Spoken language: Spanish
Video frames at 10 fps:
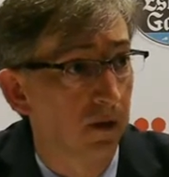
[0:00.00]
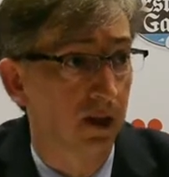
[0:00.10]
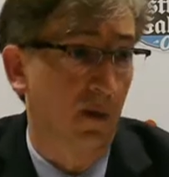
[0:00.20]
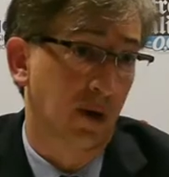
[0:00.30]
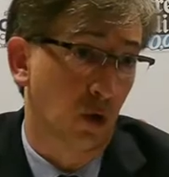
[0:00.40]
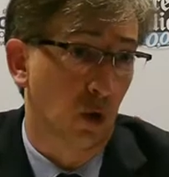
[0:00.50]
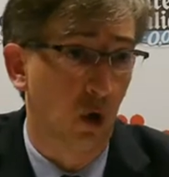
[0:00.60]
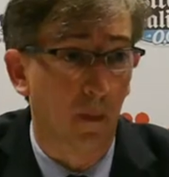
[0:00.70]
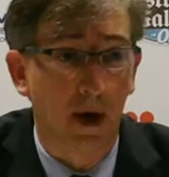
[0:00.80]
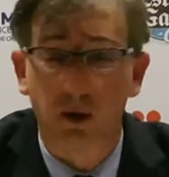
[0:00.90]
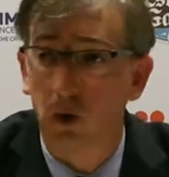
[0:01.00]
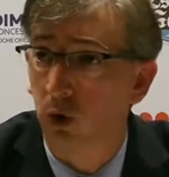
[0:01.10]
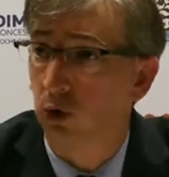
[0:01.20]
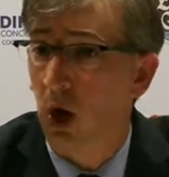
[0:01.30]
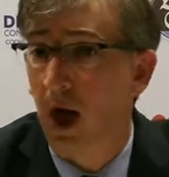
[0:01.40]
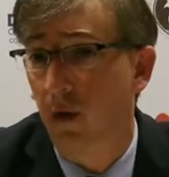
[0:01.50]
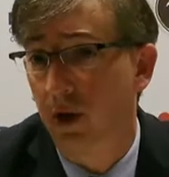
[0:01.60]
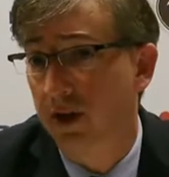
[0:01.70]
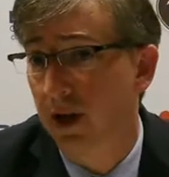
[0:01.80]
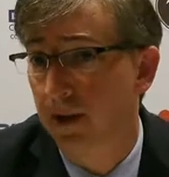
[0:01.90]
llevar yo creo que el partido controlado
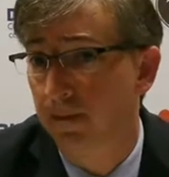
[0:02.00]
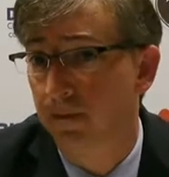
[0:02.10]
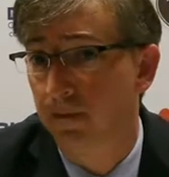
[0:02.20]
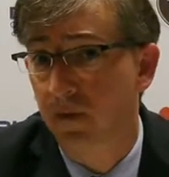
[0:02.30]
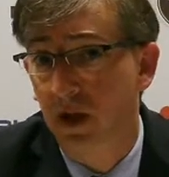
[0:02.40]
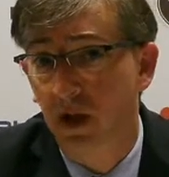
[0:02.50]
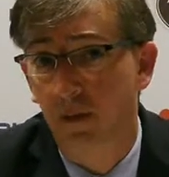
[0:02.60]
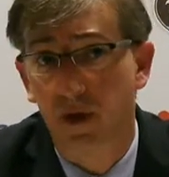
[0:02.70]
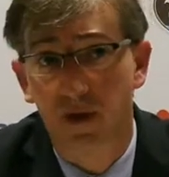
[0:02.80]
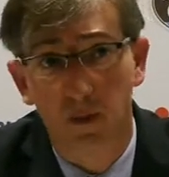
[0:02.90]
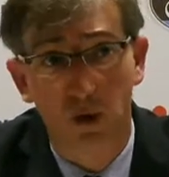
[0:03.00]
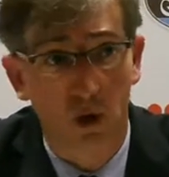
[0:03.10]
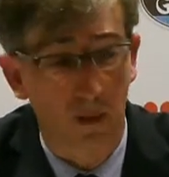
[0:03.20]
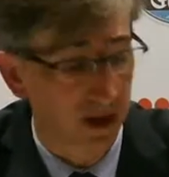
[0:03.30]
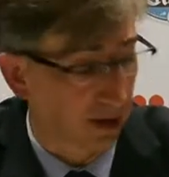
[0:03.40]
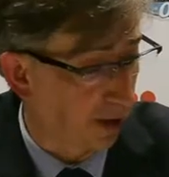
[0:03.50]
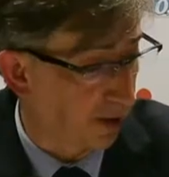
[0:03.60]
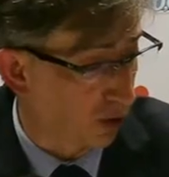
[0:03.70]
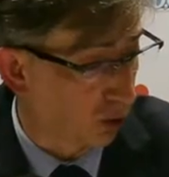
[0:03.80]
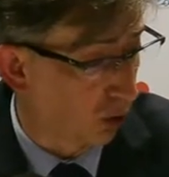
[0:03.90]
desde, desde el principio, con bastante
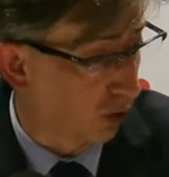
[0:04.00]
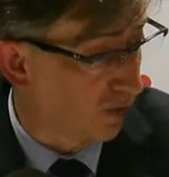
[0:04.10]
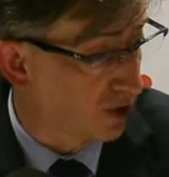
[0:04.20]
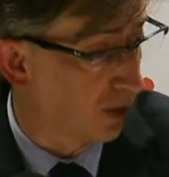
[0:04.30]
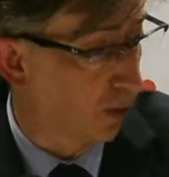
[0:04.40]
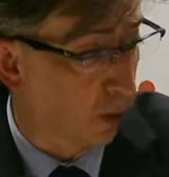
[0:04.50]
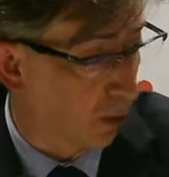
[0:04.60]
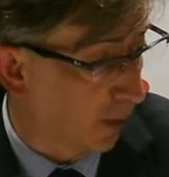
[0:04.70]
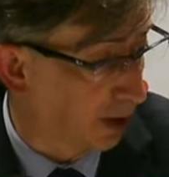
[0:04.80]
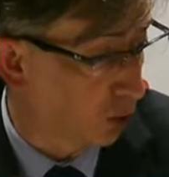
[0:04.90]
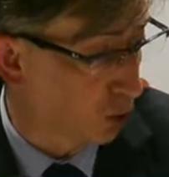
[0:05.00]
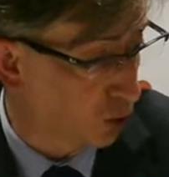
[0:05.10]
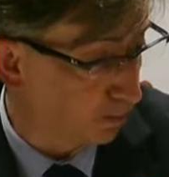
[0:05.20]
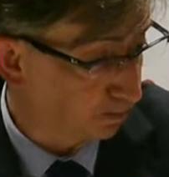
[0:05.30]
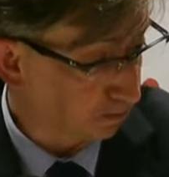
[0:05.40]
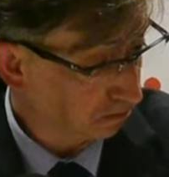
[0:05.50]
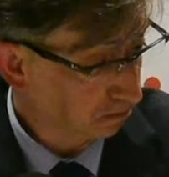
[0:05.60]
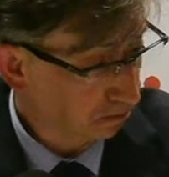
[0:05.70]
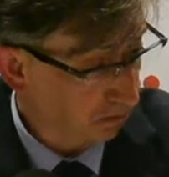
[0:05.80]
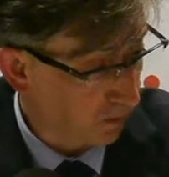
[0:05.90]
acierto ofensivo por momentos,
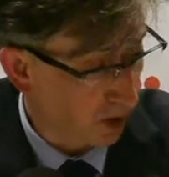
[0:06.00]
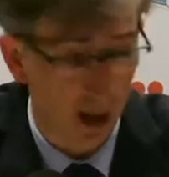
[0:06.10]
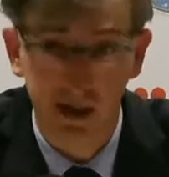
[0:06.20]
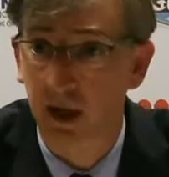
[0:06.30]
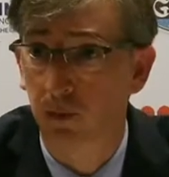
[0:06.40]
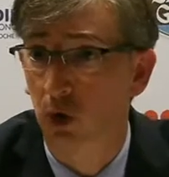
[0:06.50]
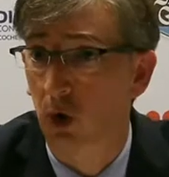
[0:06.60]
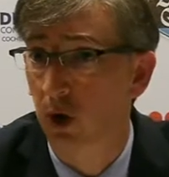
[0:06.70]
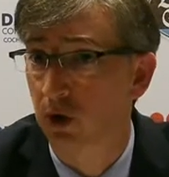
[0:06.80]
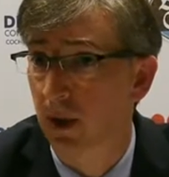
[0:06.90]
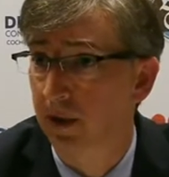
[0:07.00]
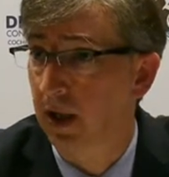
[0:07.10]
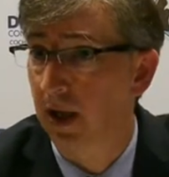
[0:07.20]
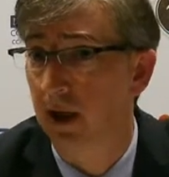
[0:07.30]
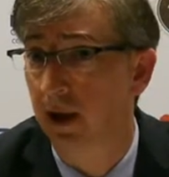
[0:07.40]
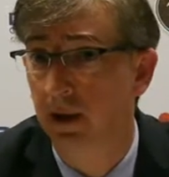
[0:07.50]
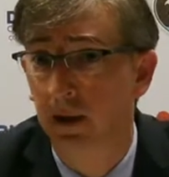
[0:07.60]
hasta que hemos cogido esa ventaja